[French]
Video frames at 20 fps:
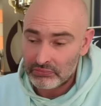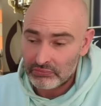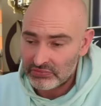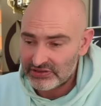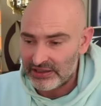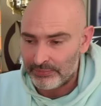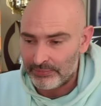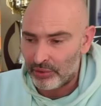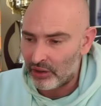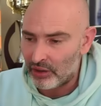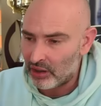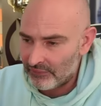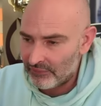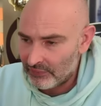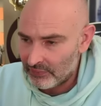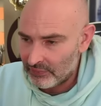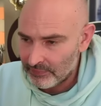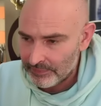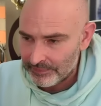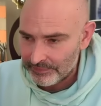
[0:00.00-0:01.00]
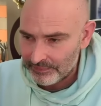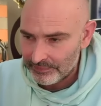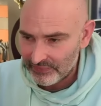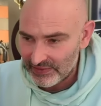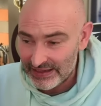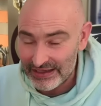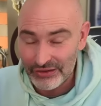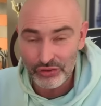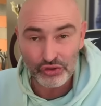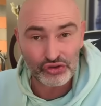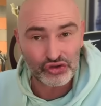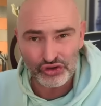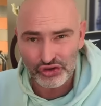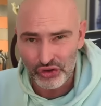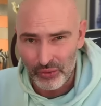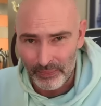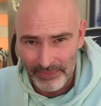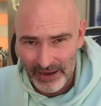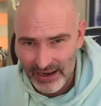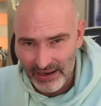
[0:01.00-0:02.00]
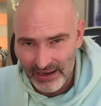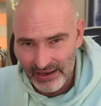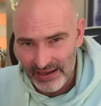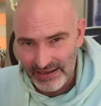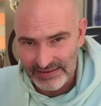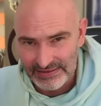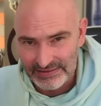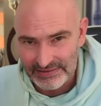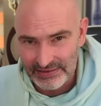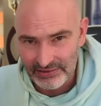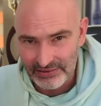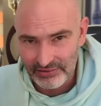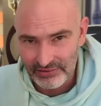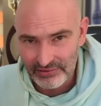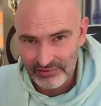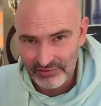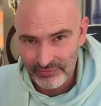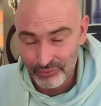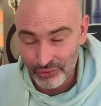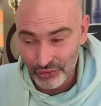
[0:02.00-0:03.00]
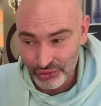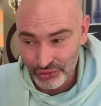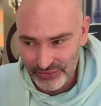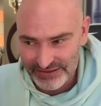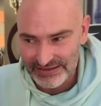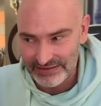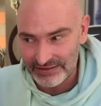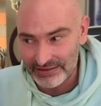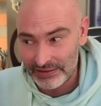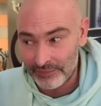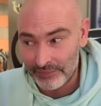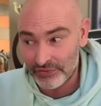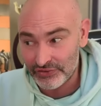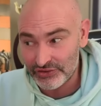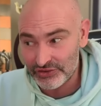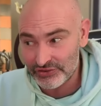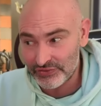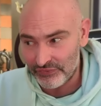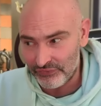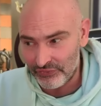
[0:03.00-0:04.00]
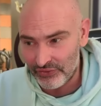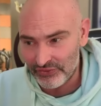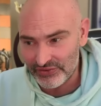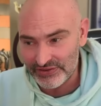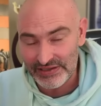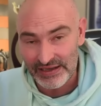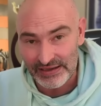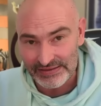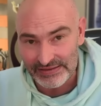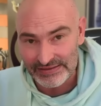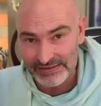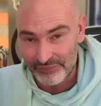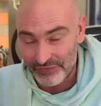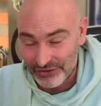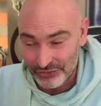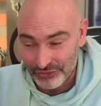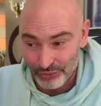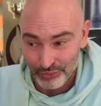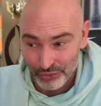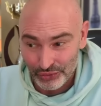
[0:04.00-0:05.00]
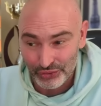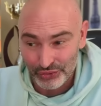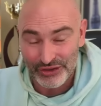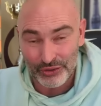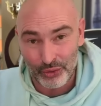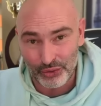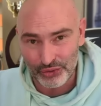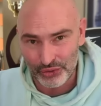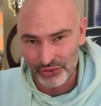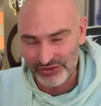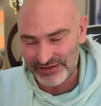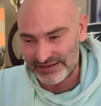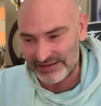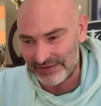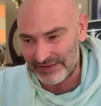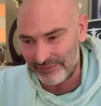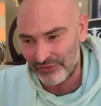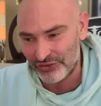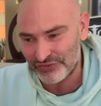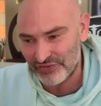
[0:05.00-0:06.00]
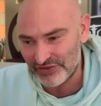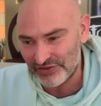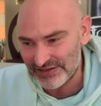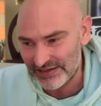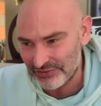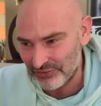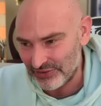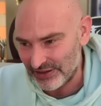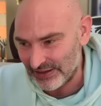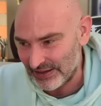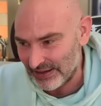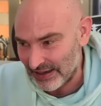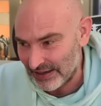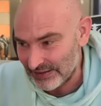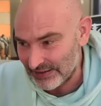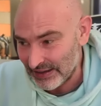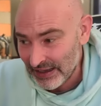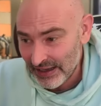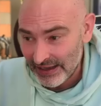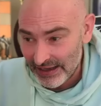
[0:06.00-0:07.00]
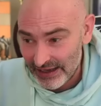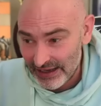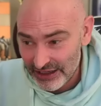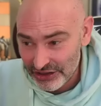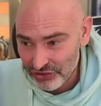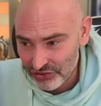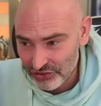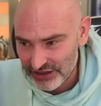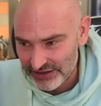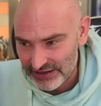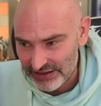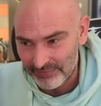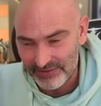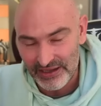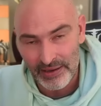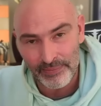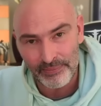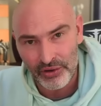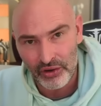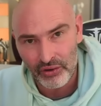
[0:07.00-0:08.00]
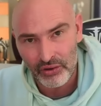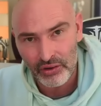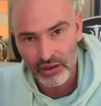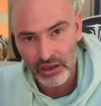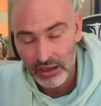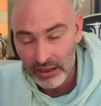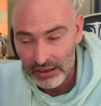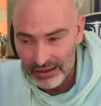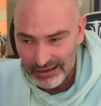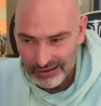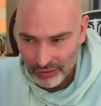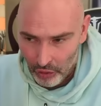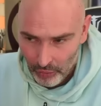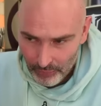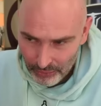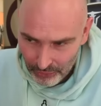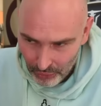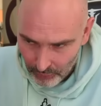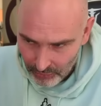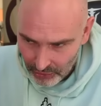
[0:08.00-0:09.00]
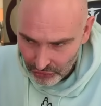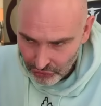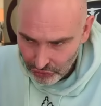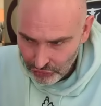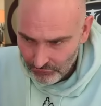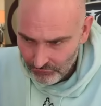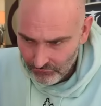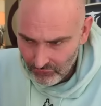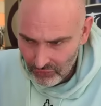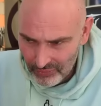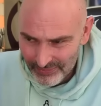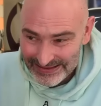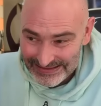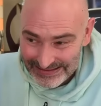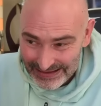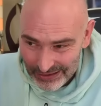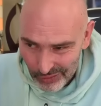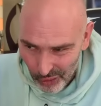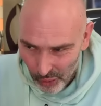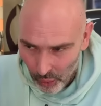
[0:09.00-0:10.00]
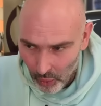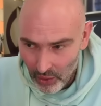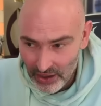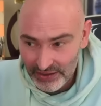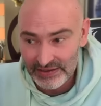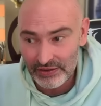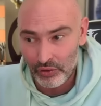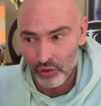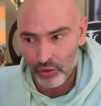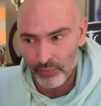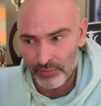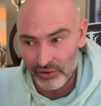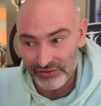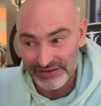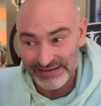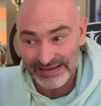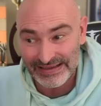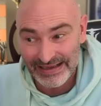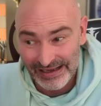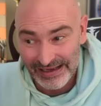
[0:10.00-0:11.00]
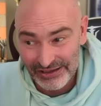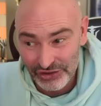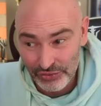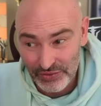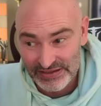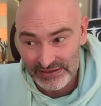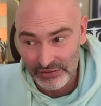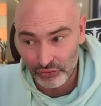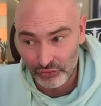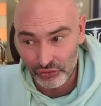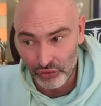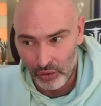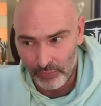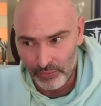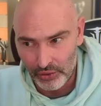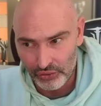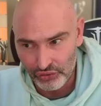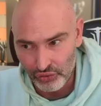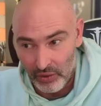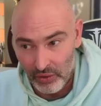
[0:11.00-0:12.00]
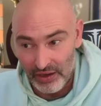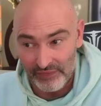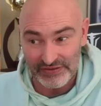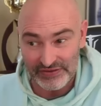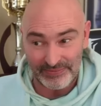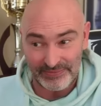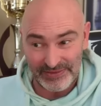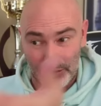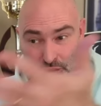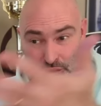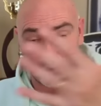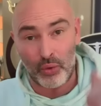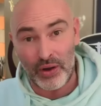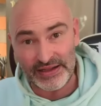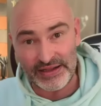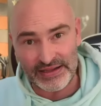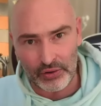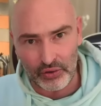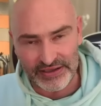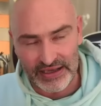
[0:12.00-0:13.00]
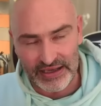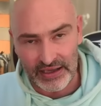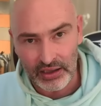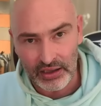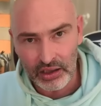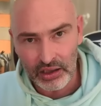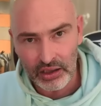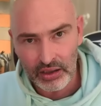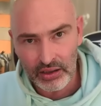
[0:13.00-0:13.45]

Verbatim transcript: C'est preuve qu'il ne se sent pas à l'aise pour jouer cette défense française, enfin de, pour jouer contre cette défense française de Dingiren. Et il est changé d'âme, dame prend. Alors on peut reprendre du fou, mais c'est le roi qui reprend. Dingiren choisit de reprendre du roi. Et vous allez me dire, le roi est déroqué